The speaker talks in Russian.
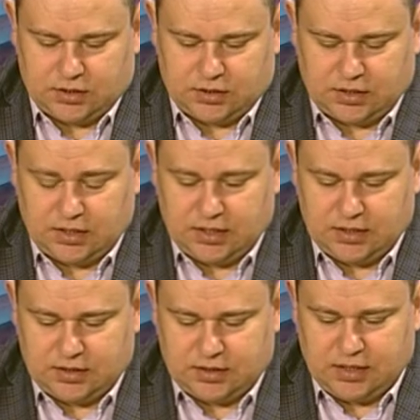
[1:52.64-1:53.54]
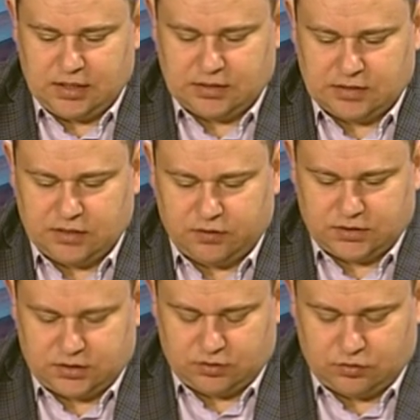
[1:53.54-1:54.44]
Какая реально
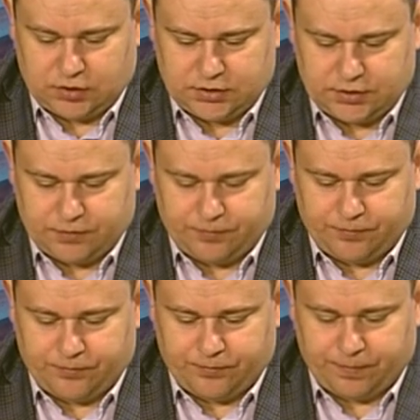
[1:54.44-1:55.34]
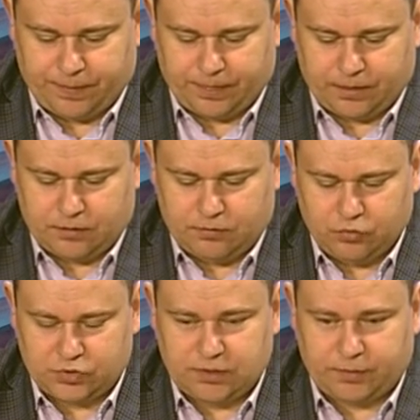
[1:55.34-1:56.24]
складывается ситуация? Мы
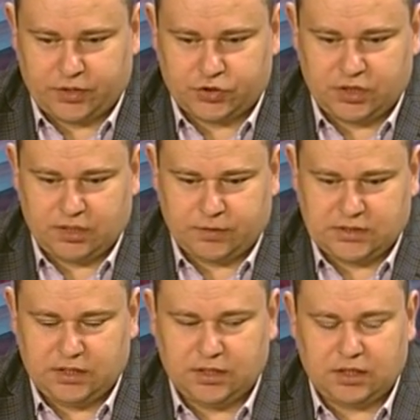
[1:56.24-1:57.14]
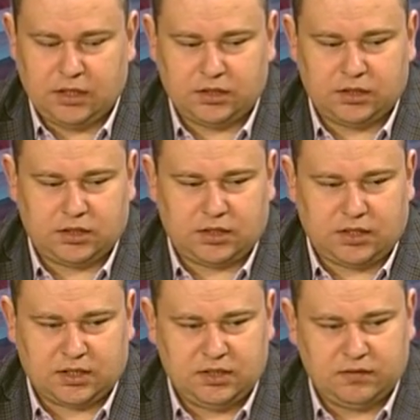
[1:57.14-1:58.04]
уже на протяжении последних лет
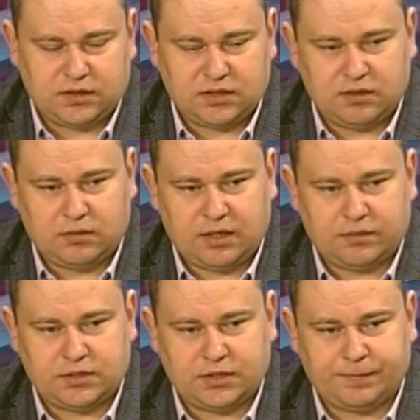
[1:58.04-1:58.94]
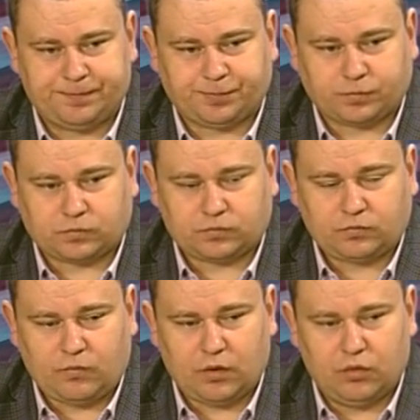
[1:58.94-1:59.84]
активно занимаемся
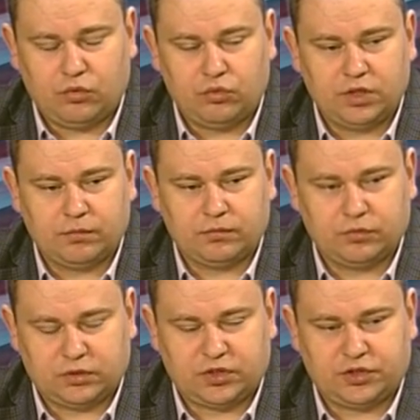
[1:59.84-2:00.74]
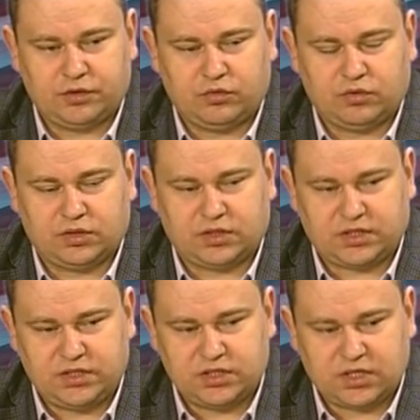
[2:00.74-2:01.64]
уходим ну, точнее, с
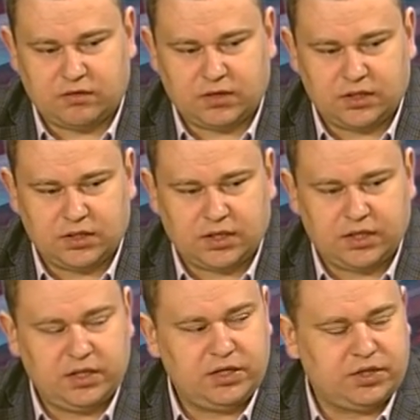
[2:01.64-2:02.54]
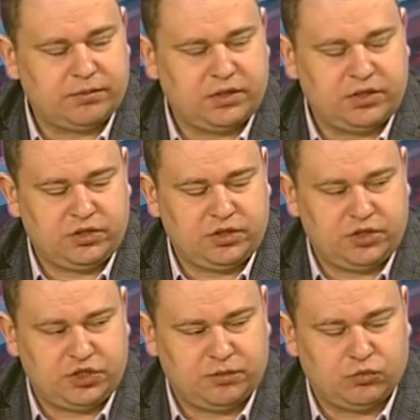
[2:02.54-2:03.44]
российского рынка и, этим, и
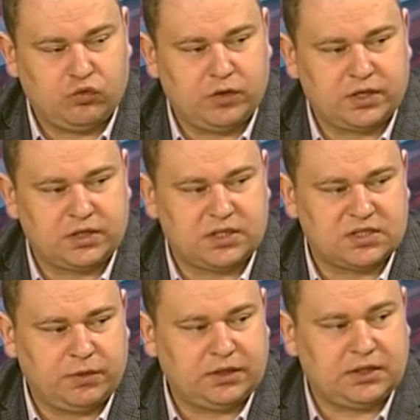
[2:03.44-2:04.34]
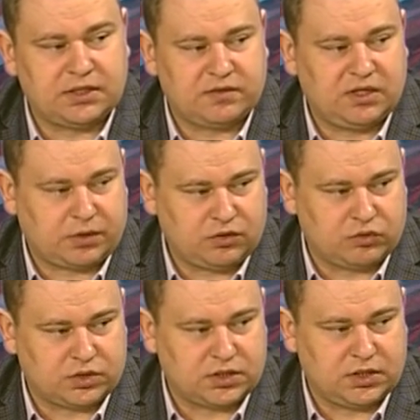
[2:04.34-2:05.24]
ищем новые рынки сбыта для своей
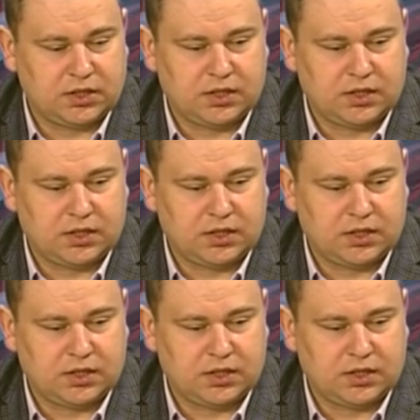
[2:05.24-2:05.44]
продукции.